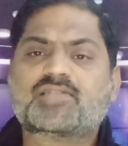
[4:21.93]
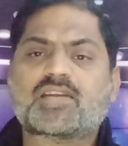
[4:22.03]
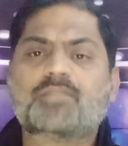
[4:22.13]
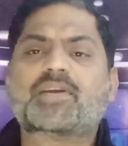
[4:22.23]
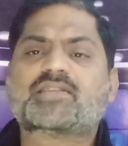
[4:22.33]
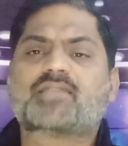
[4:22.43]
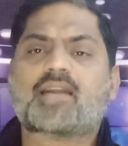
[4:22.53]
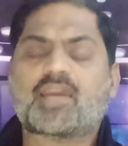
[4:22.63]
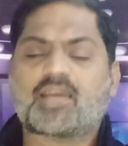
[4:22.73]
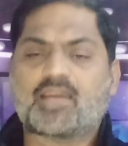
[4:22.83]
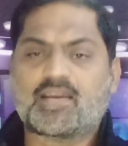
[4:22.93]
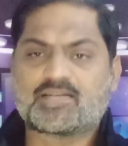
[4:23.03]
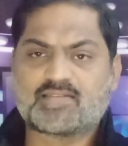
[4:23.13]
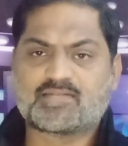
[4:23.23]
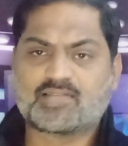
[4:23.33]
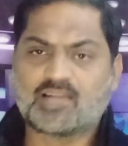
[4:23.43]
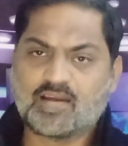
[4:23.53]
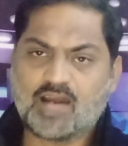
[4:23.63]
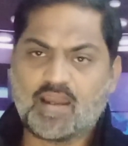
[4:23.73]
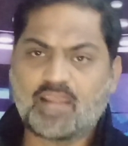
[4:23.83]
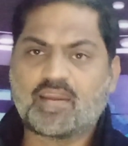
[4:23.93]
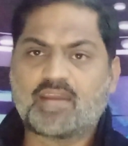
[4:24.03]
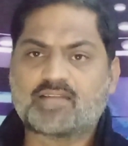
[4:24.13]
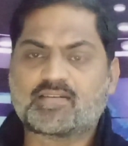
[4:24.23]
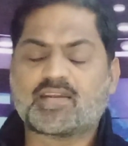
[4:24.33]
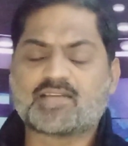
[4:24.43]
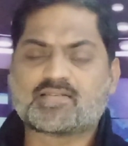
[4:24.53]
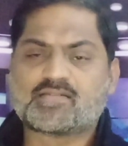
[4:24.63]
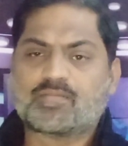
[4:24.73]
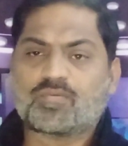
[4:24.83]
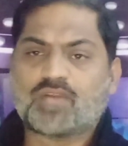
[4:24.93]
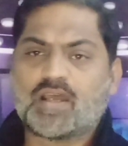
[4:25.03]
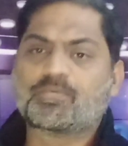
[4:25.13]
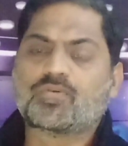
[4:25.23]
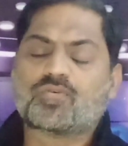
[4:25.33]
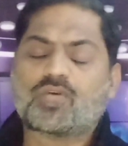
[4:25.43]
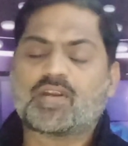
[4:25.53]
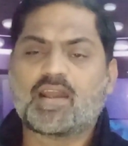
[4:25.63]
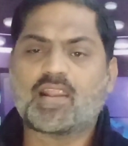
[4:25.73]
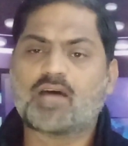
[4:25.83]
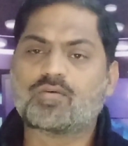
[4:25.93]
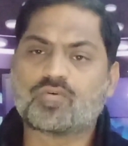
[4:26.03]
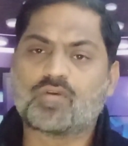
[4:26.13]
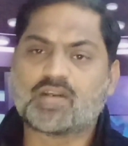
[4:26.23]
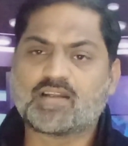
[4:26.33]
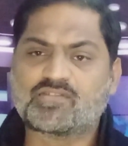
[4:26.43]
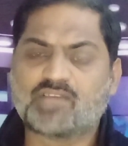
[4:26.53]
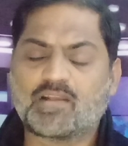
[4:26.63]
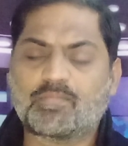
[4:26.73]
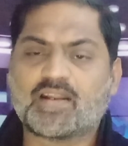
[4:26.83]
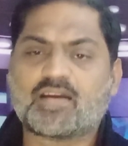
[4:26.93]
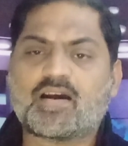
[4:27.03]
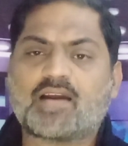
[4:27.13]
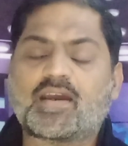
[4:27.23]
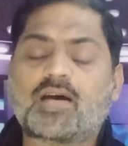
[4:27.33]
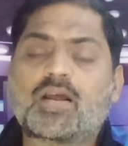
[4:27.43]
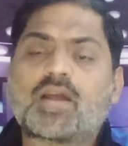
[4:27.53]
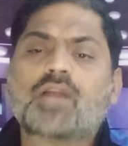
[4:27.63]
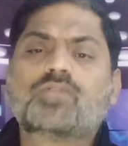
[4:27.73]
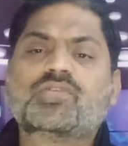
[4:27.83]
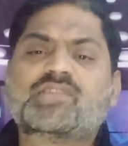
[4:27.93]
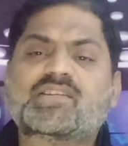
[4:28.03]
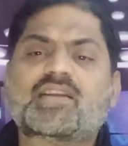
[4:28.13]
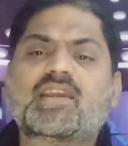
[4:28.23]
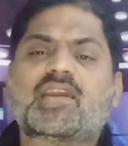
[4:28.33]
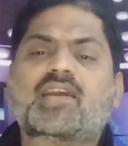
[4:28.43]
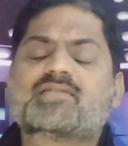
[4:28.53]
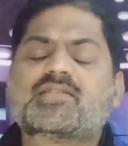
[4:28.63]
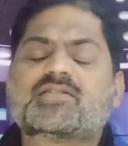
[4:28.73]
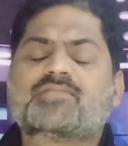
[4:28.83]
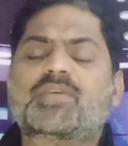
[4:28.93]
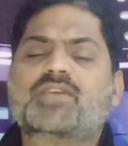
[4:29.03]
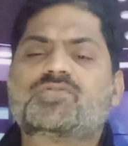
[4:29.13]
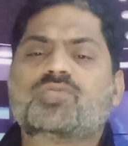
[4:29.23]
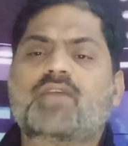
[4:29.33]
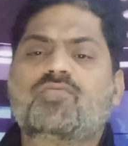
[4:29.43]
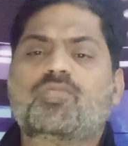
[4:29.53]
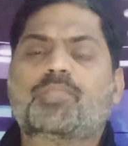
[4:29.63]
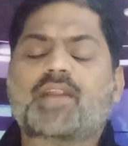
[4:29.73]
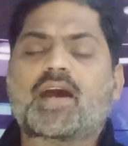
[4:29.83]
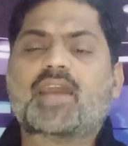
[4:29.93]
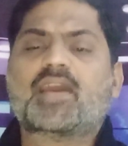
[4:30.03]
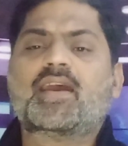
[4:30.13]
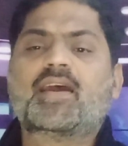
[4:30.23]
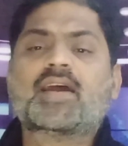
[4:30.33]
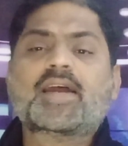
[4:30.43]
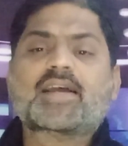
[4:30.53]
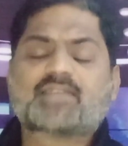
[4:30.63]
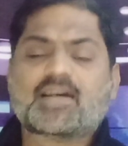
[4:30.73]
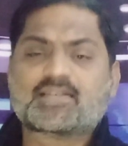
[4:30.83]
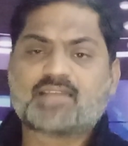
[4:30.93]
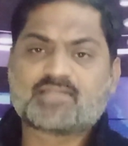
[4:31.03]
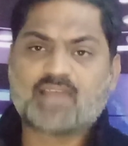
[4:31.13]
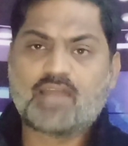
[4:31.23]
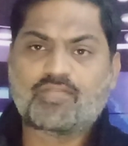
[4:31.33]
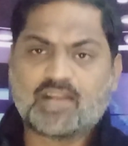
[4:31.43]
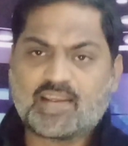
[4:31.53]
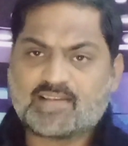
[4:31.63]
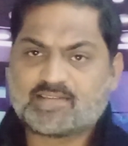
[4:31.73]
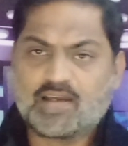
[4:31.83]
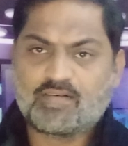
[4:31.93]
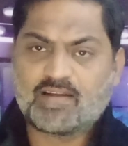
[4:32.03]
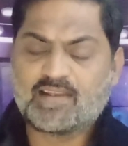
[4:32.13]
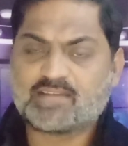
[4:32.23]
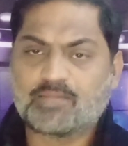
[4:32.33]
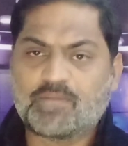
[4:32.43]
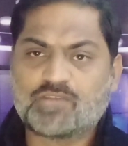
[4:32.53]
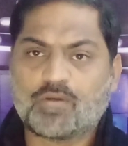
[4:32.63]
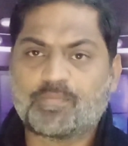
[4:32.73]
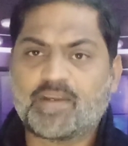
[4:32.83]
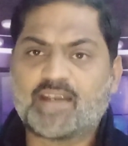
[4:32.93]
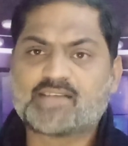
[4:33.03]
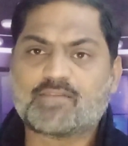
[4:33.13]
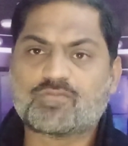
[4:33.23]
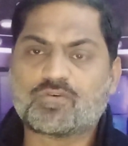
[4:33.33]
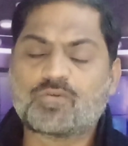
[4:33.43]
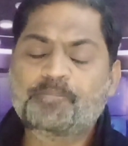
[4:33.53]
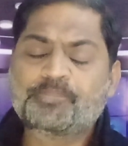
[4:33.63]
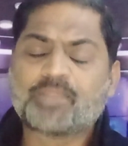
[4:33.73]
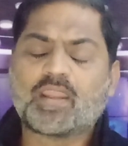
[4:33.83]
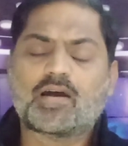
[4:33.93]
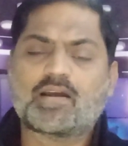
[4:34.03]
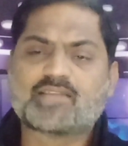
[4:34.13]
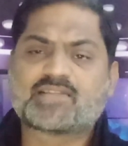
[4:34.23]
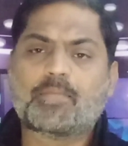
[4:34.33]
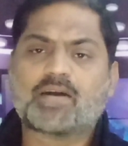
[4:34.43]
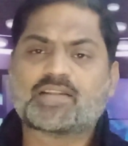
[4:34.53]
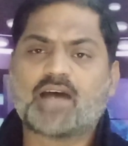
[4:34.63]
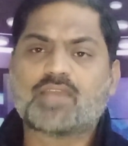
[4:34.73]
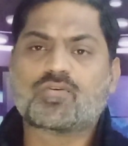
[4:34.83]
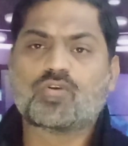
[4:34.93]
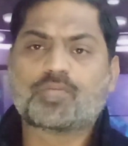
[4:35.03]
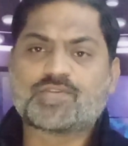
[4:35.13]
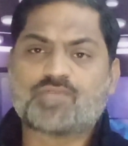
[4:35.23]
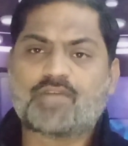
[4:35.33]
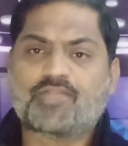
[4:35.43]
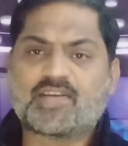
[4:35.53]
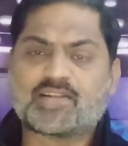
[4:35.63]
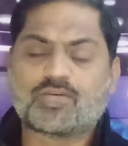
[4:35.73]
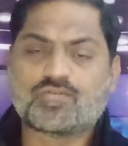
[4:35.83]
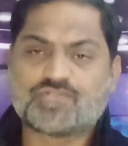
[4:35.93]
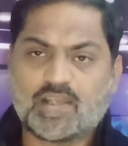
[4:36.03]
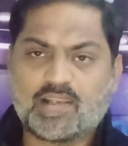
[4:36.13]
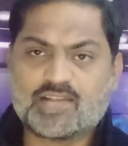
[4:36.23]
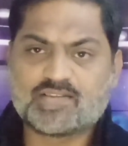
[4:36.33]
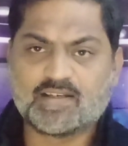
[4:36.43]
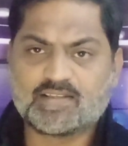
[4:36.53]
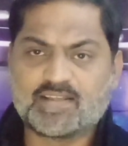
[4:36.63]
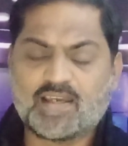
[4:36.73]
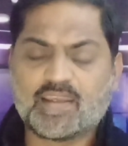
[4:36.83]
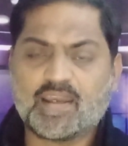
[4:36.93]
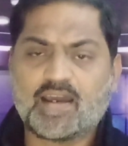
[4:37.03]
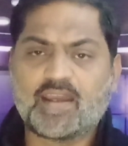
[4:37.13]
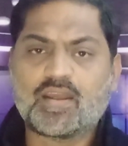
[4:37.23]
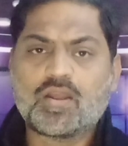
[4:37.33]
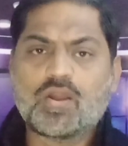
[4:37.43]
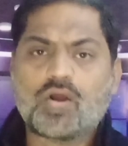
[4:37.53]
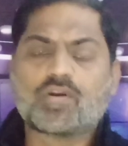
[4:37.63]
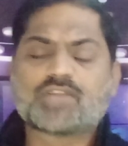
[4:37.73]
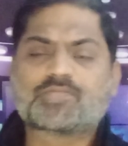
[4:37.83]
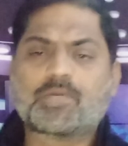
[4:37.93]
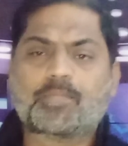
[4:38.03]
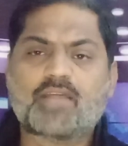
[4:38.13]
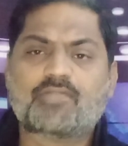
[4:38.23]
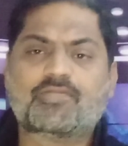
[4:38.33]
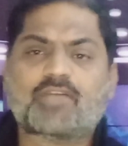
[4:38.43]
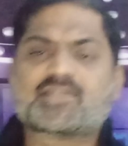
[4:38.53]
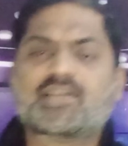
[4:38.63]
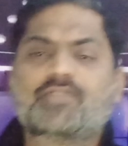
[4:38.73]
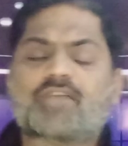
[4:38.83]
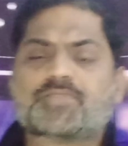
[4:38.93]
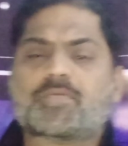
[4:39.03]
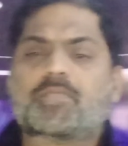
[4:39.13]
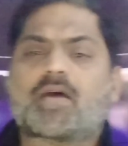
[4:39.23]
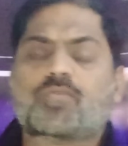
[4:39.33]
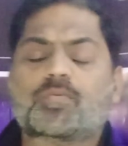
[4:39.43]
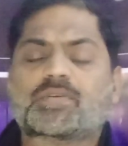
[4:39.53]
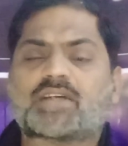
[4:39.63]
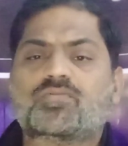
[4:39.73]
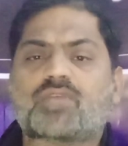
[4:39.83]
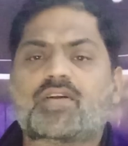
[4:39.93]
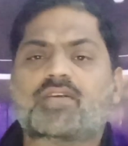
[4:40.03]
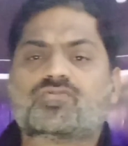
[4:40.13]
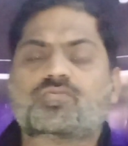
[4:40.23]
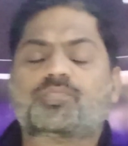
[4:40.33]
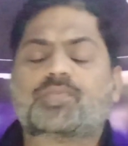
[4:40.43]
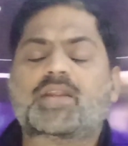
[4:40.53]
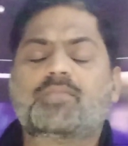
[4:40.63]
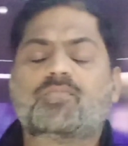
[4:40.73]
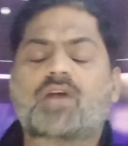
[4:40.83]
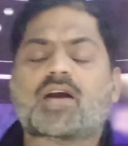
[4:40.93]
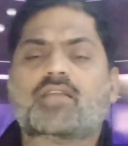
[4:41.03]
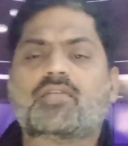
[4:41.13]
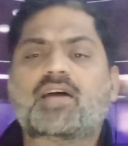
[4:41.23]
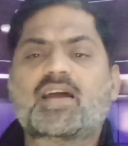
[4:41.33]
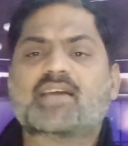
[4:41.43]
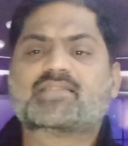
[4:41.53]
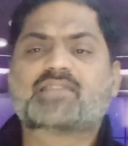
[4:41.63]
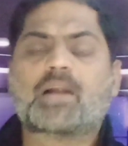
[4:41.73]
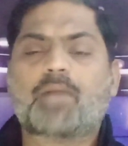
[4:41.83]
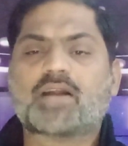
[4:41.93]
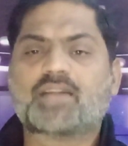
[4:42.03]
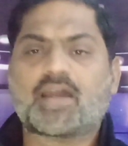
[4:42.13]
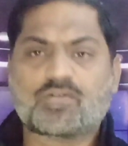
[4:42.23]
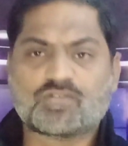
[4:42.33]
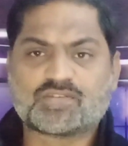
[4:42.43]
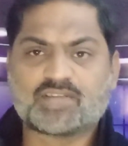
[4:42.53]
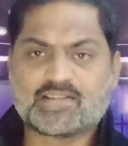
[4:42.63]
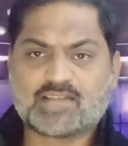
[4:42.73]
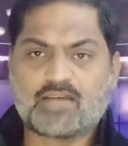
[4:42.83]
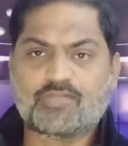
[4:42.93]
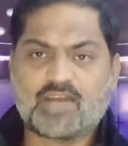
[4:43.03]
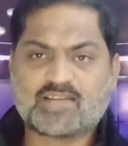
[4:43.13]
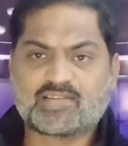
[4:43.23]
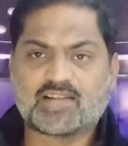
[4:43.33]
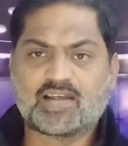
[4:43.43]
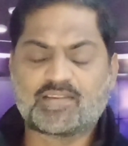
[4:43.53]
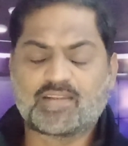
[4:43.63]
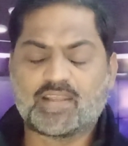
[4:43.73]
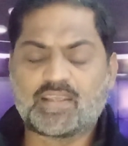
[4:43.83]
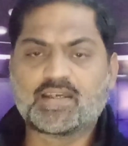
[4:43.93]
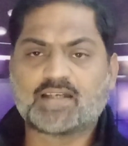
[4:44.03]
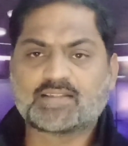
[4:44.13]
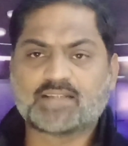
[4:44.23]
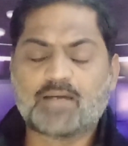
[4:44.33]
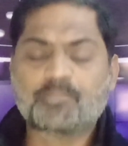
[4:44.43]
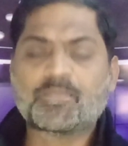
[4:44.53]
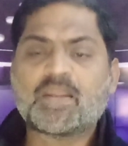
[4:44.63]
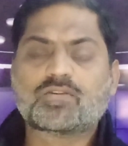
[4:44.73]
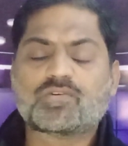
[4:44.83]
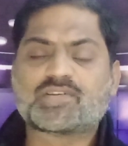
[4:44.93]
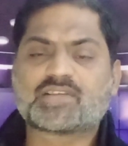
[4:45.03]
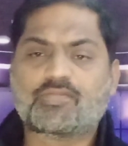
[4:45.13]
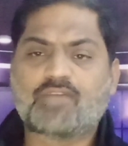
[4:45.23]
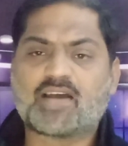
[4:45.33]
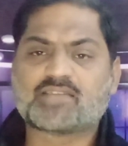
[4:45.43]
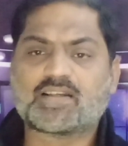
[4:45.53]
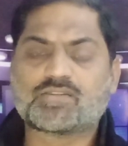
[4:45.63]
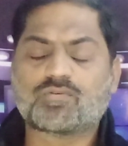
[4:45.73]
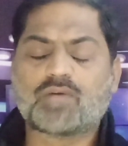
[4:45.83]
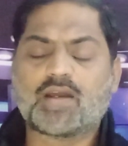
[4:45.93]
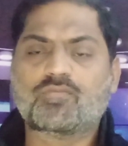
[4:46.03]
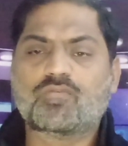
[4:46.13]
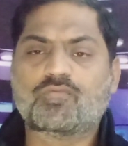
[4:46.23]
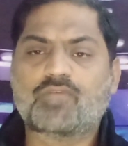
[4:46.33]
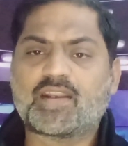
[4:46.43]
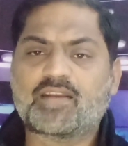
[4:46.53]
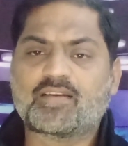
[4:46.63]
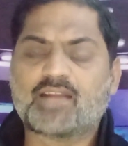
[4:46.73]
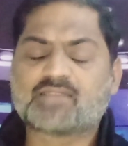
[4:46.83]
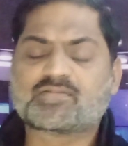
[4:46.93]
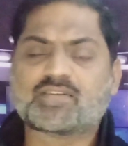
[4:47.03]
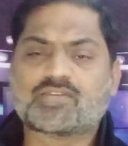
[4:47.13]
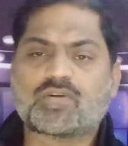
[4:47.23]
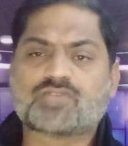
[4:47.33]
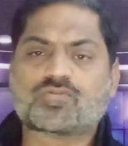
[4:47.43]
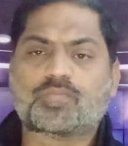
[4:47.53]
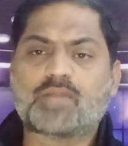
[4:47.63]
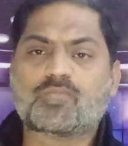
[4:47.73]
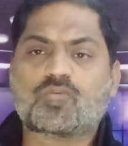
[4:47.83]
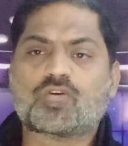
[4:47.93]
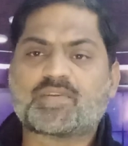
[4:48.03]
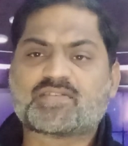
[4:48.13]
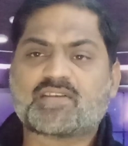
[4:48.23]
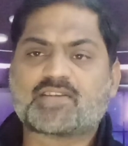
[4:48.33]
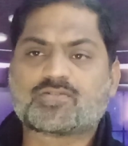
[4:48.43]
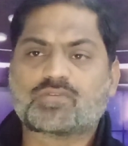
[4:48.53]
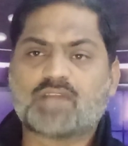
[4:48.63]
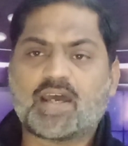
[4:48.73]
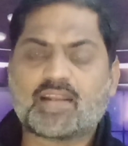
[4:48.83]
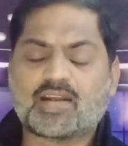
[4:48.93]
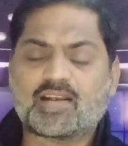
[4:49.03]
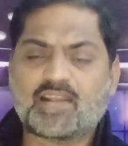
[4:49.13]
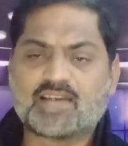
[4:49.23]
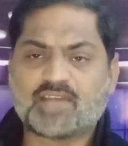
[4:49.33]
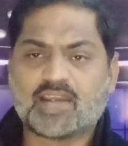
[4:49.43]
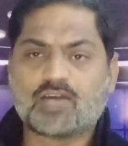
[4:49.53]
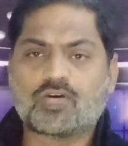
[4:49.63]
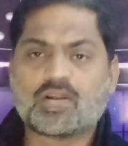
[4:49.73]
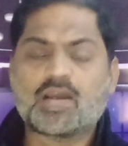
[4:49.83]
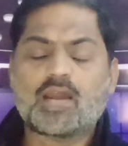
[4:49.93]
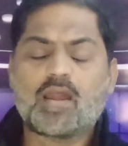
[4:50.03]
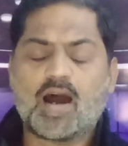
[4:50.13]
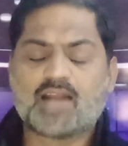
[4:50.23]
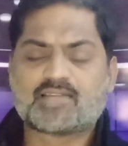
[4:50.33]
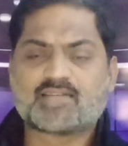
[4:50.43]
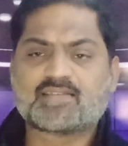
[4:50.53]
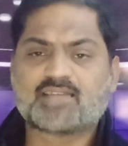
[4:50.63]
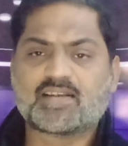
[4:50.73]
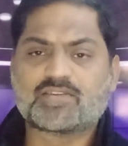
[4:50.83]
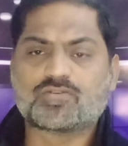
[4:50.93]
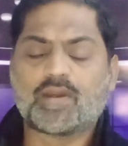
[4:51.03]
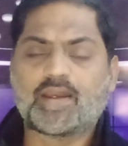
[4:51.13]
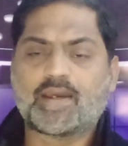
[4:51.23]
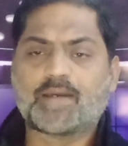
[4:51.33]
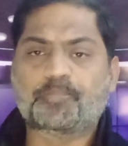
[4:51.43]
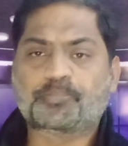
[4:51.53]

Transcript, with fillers: जिन पे इस तरह के केसेस लगाए गए जिन केसेस की बुनियाद पर उनको अडयाला उनको अटक जेल में रखा गया तो इसी तरह ये केसेस भी जो है वो बनाए गए हैं साथ साथ साइफर केस के हवाले से भी जो अपडेट्स हैं वो इस्लामाबाद हाई कोर्ट में जो है फैसले को चैलेंज कर दिया गया है और इसमें बड़े वाज अल्फाज में मैं आपको बता दूं कि सुप्रीम अगर इस्लामाबाद हाई कोर्ट से इसका फ़ैसला नहीं आता तो इसका फ़ैसला जो है वो वेरी नेक्स्ट डे जो है सुप्रीम कोर्ट में इस केस को दायर कर लिया जाएगा और आज साथ साथ जो है